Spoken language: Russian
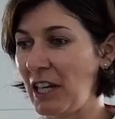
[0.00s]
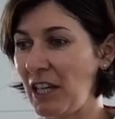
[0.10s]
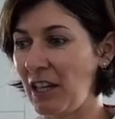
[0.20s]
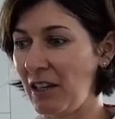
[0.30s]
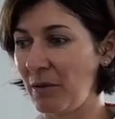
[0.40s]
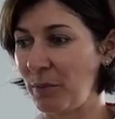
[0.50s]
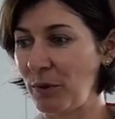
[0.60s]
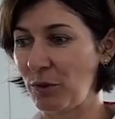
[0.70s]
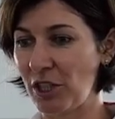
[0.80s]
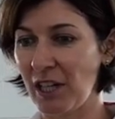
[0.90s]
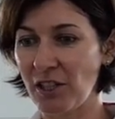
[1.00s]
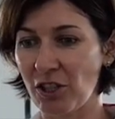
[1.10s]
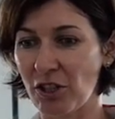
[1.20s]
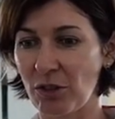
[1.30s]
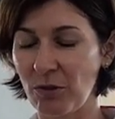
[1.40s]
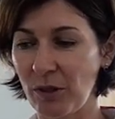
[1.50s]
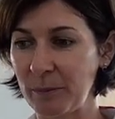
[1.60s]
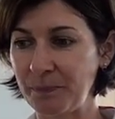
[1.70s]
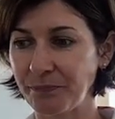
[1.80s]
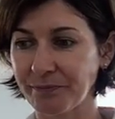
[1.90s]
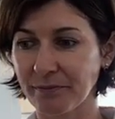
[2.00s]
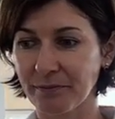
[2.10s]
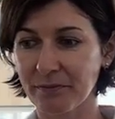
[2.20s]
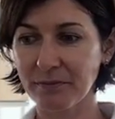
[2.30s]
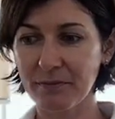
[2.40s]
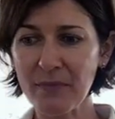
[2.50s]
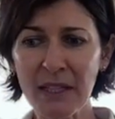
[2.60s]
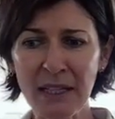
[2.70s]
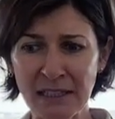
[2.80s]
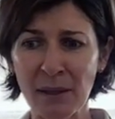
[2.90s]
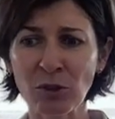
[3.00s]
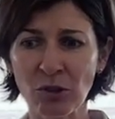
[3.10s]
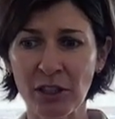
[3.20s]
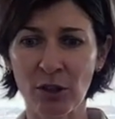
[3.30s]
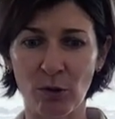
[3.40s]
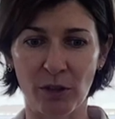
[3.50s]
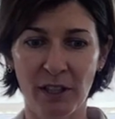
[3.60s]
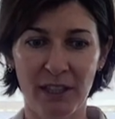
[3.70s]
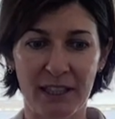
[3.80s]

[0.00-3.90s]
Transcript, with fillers: И получалось, что замкнутый круг.